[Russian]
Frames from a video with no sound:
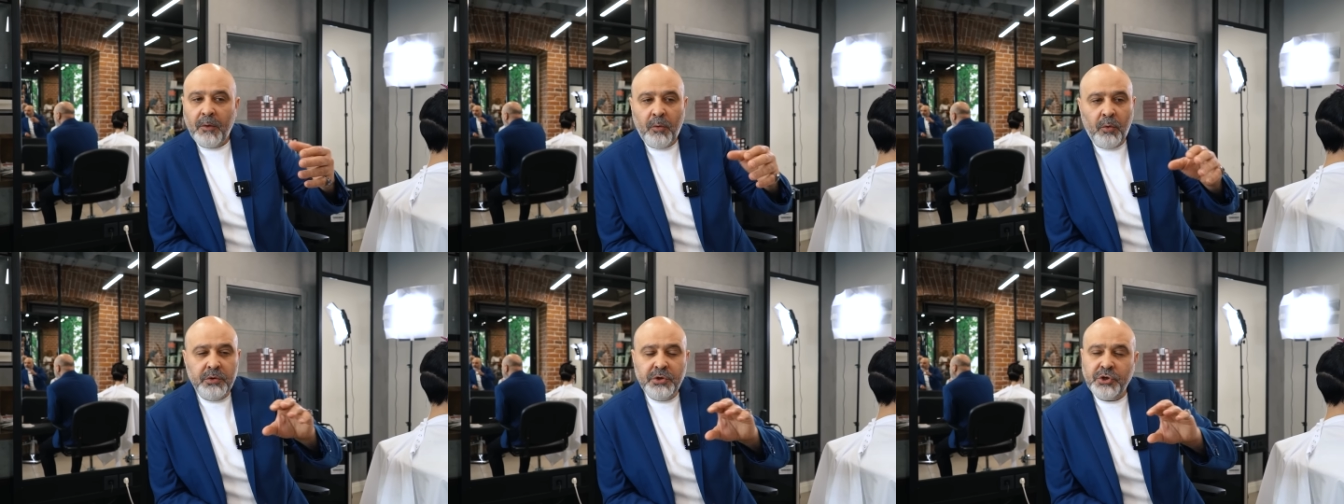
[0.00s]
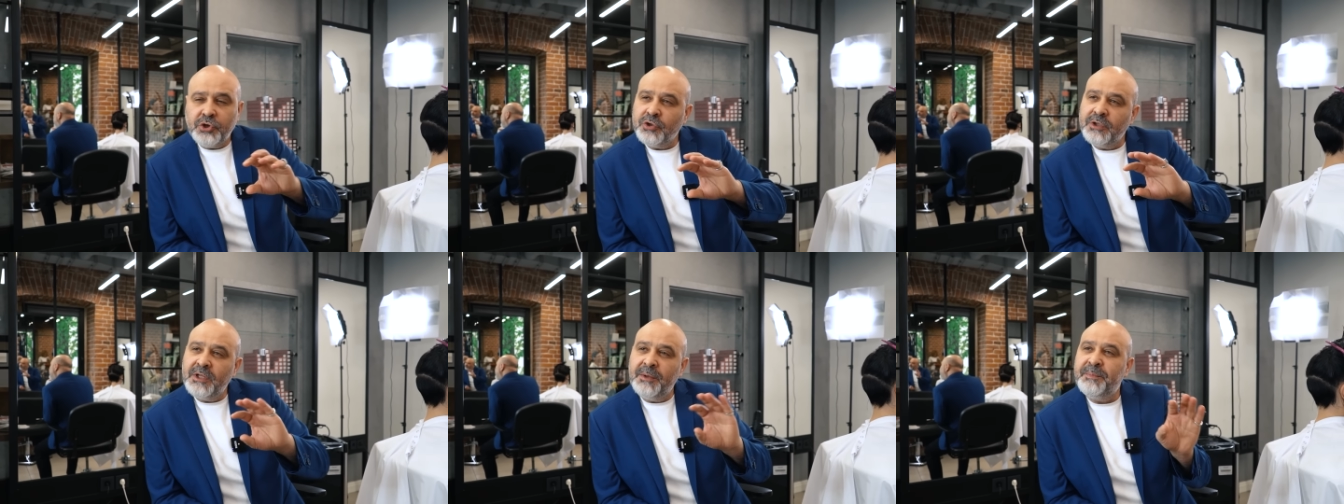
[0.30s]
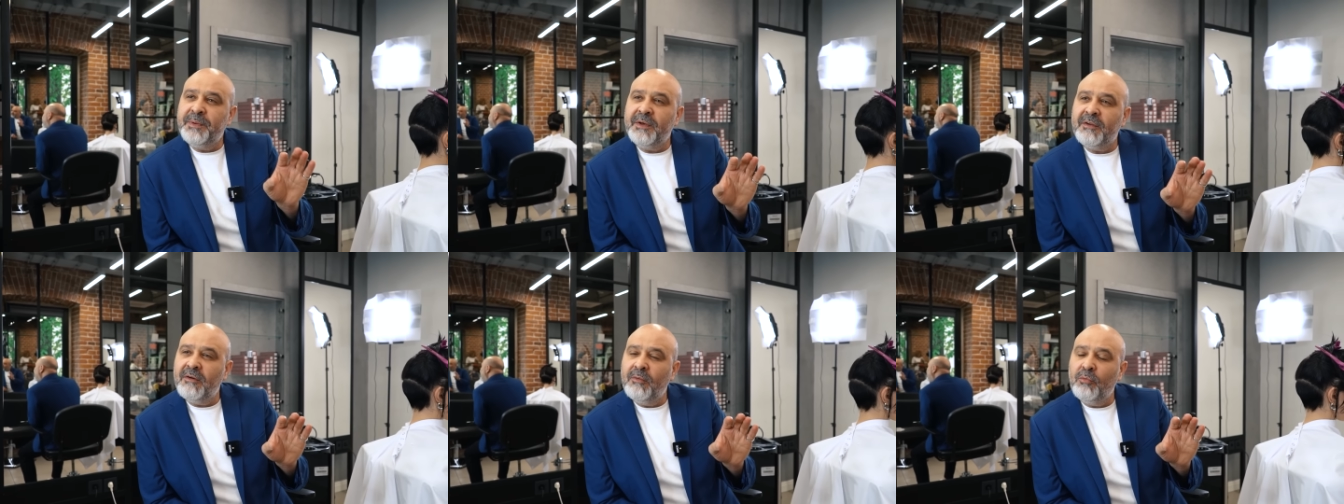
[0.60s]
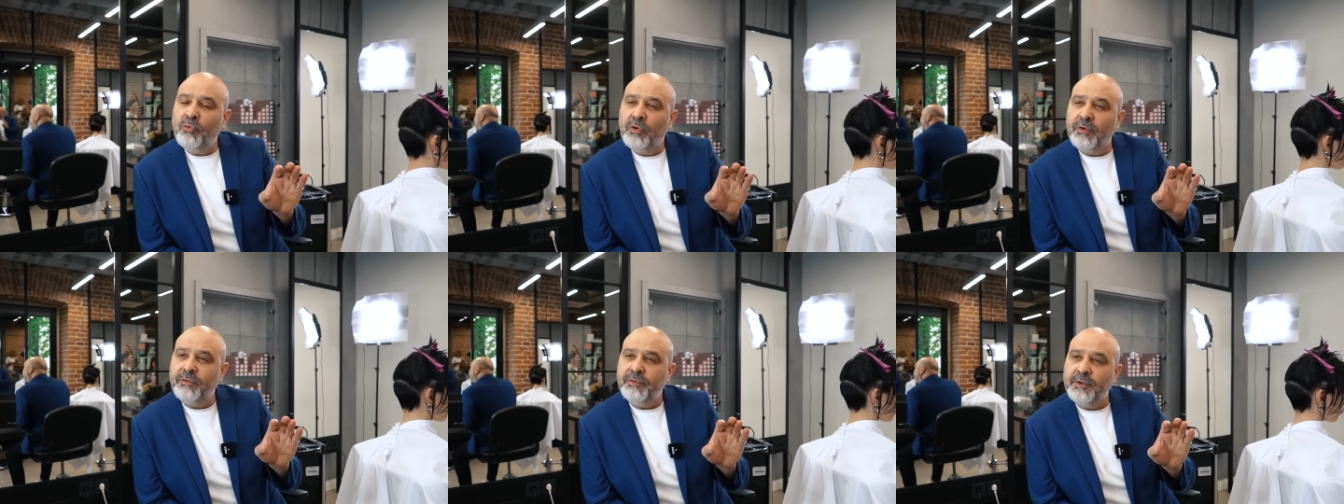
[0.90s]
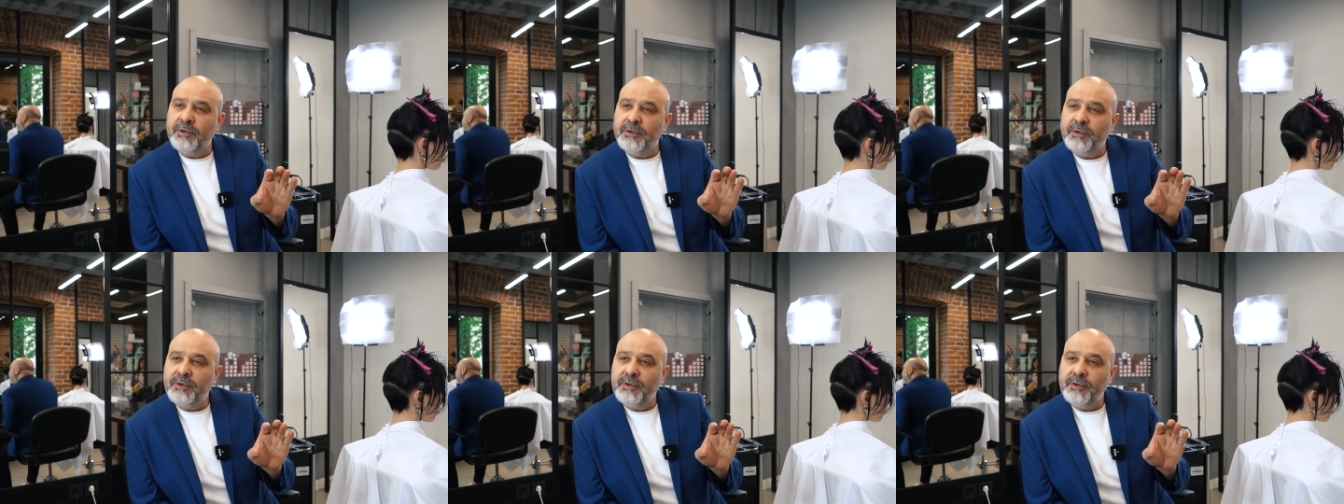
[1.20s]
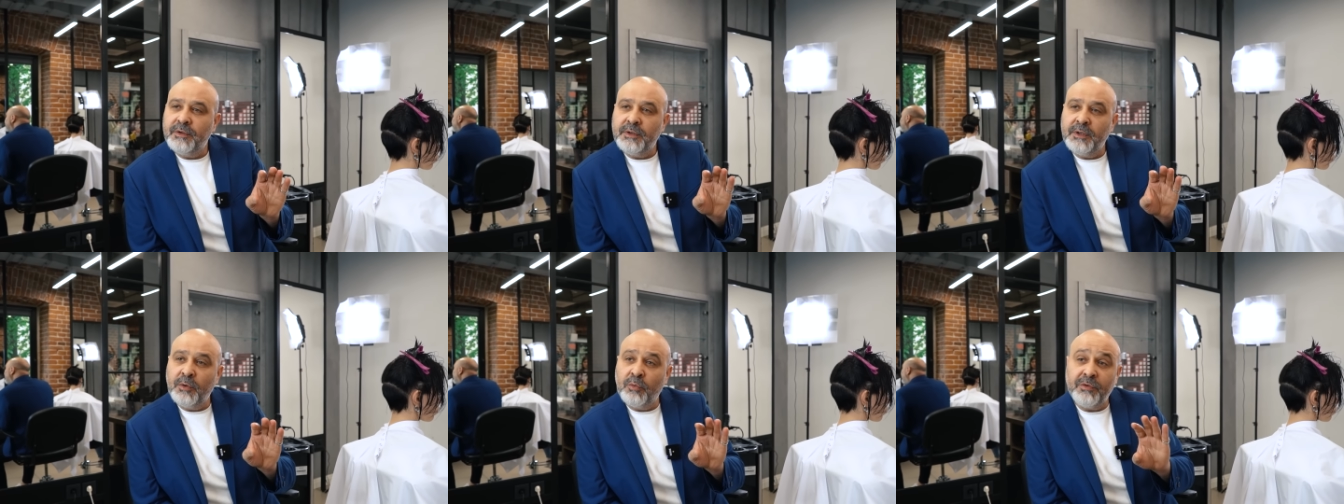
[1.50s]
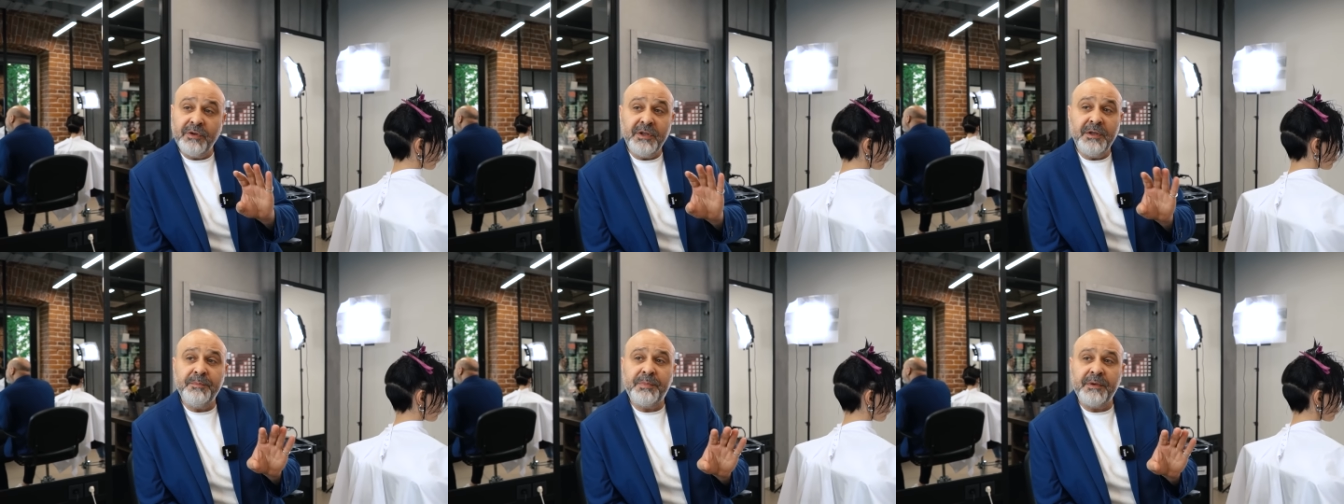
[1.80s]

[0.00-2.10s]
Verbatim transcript: Он еще на первом уровне, на уровне